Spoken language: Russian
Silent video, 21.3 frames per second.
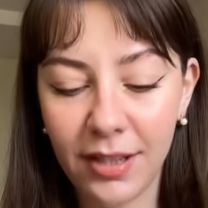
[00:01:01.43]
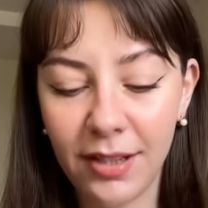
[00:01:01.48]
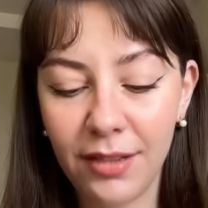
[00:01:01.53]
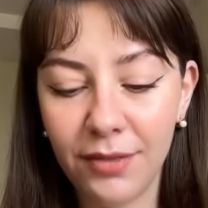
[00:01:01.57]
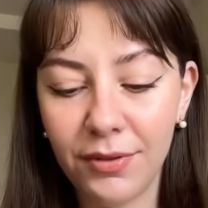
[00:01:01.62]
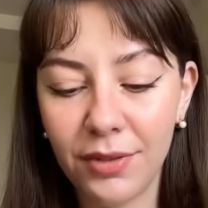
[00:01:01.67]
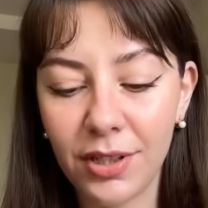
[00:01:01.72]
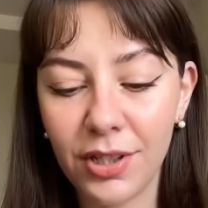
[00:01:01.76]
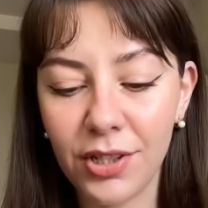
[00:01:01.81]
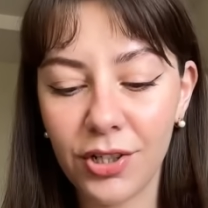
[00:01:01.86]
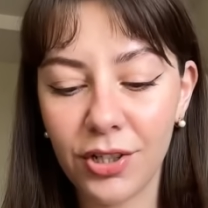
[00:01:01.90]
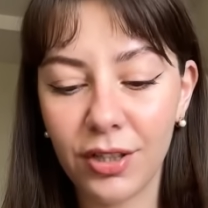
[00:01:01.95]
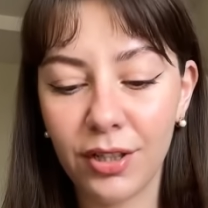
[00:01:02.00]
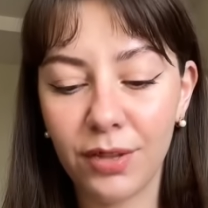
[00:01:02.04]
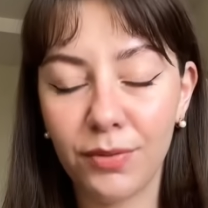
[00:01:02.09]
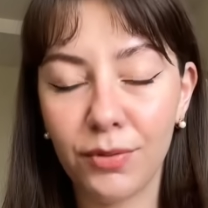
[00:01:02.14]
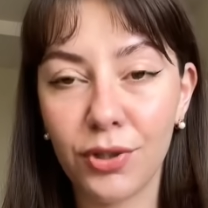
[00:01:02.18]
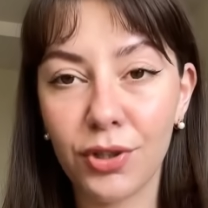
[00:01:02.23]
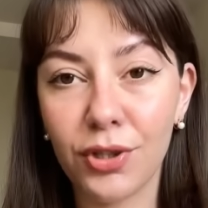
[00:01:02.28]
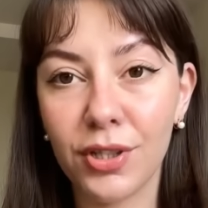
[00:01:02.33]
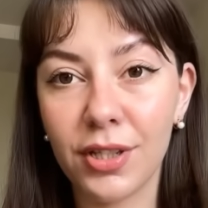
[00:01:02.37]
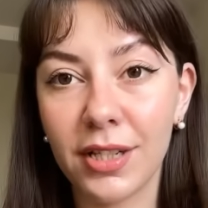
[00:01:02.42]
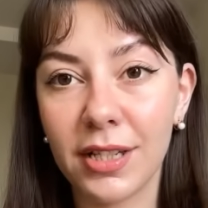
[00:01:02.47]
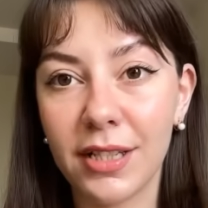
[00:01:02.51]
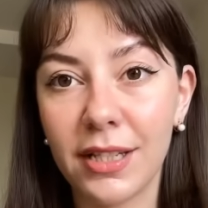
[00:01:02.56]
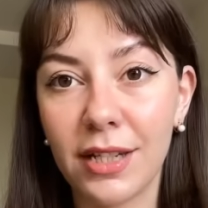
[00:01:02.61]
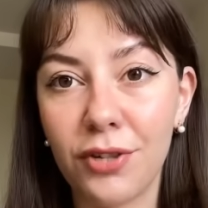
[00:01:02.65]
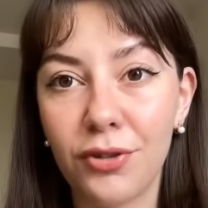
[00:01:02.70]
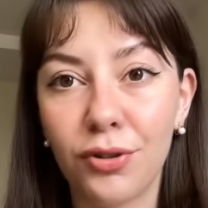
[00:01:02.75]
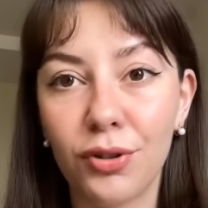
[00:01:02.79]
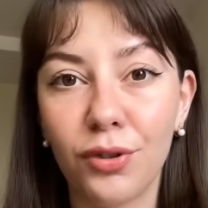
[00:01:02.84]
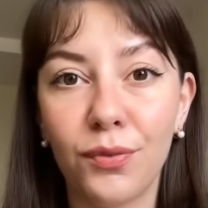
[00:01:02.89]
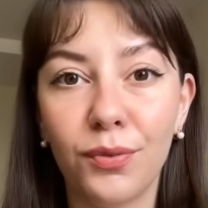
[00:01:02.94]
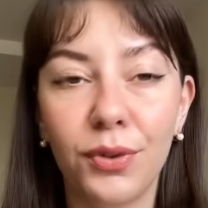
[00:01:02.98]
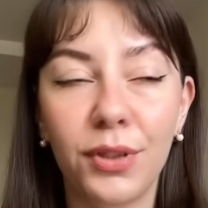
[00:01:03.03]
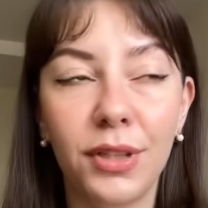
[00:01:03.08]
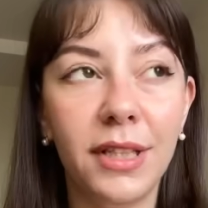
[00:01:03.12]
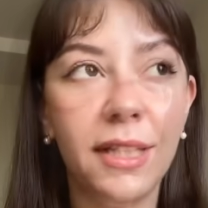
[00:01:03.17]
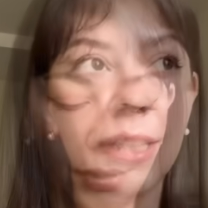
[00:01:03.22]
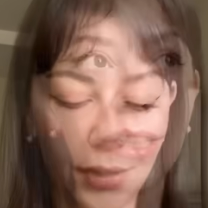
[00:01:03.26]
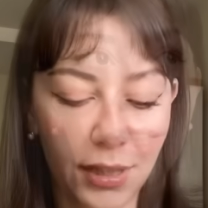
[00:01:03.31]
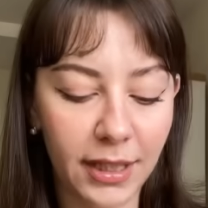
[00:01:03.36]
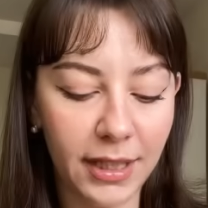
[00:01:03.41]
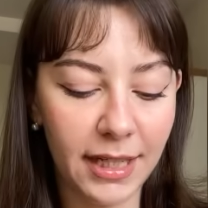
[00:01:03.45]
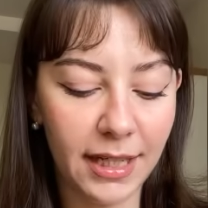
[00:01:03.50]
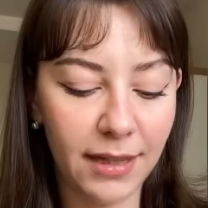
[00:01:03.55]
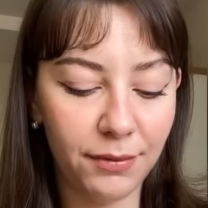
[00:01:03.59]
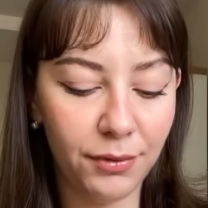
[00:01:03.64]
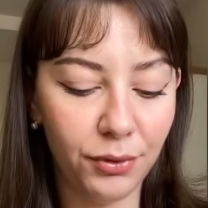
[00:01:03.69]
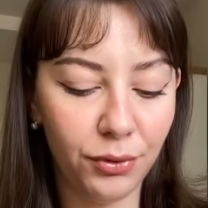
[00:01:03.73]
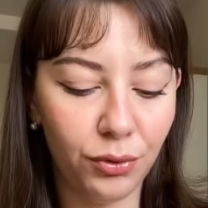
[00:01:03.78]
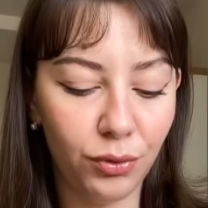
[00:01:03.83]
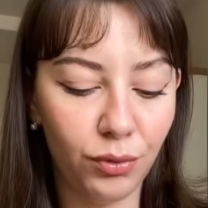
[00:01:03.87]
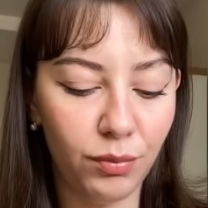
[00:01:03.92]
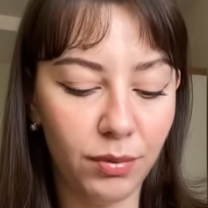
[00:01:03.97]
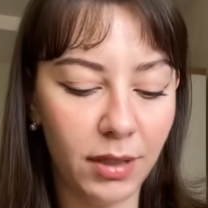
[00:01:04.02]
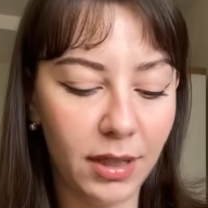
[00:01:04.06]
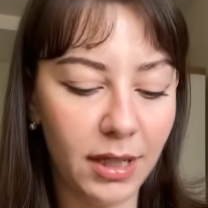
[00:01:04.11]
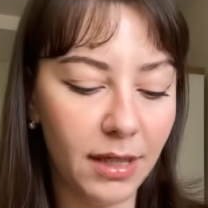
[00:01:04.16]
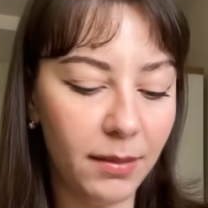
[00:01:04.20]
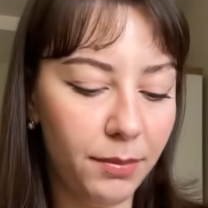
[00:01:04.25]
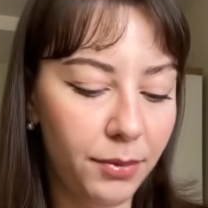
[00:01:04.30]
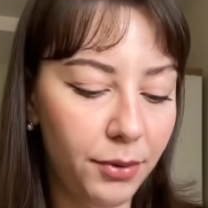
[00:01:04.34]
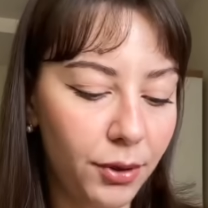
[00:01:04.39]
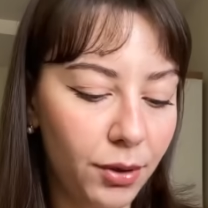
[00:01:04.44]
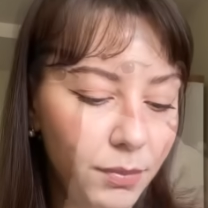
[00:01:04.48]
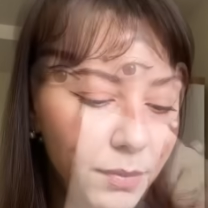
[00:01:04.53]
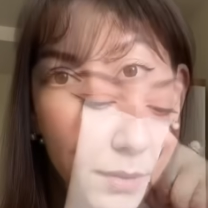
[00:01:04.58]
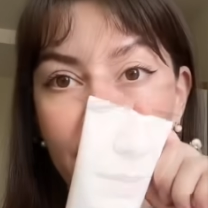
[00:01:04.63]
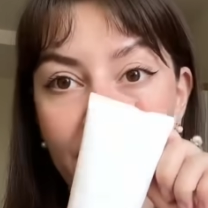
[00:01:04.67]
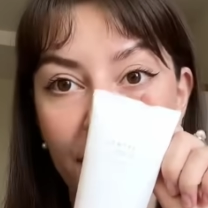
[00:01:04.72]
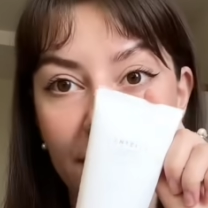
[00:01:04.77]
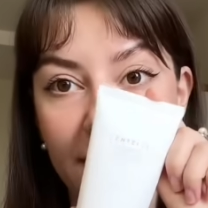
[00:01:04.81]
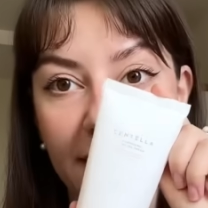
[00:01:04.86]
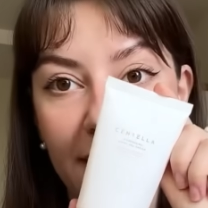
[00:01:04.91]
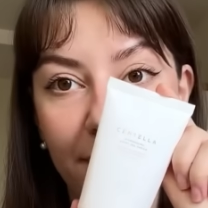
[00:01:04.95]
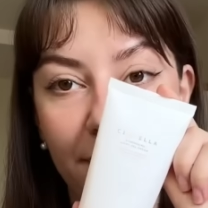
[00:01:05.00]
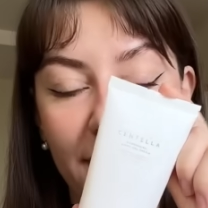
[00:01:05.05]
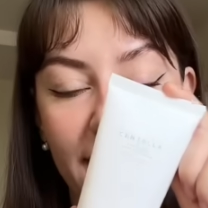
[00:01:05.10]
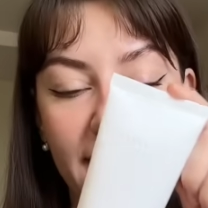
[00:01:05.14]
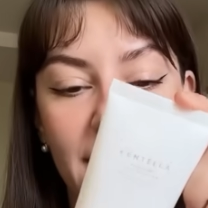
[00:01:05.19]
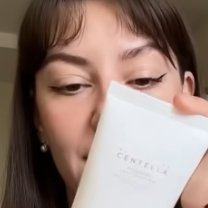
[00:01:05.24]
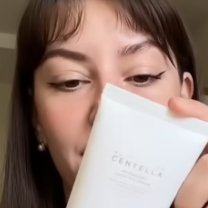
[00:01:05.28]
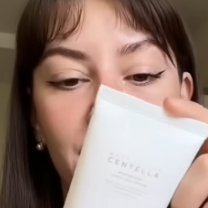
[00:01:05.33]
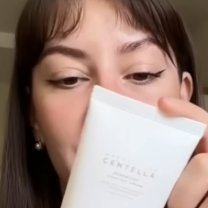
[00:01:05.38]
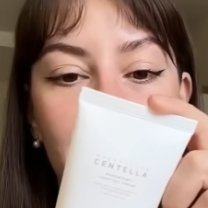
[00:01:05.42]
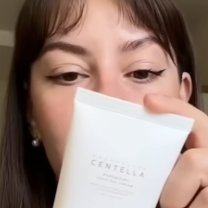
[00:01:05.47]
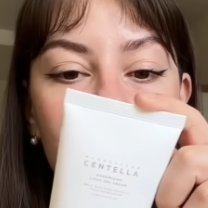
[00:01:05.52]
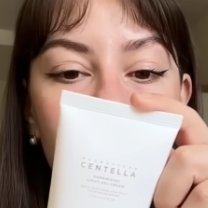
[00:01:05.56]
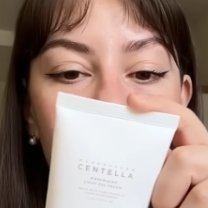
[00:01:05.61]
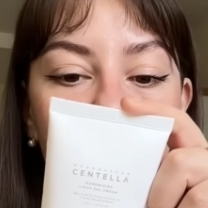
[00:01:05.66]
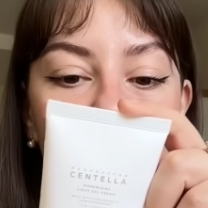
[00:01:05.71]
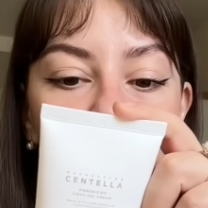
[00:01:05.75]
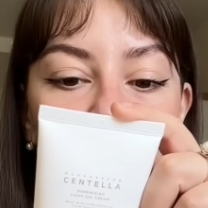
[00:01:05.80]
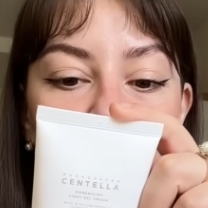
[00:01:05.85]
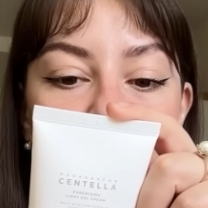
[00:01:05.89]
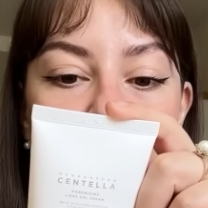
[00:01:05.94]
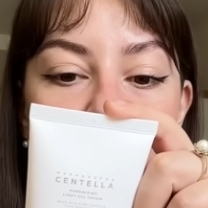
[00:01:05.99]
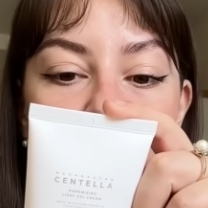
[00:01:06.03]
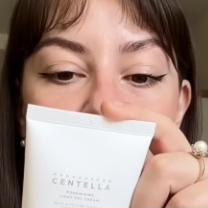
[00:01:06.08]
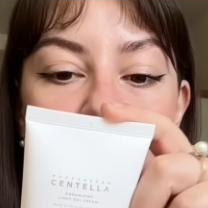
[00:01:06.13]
не выраженный, можно сказать, что его нет. Такая вот туба объемом 75 миллилитров.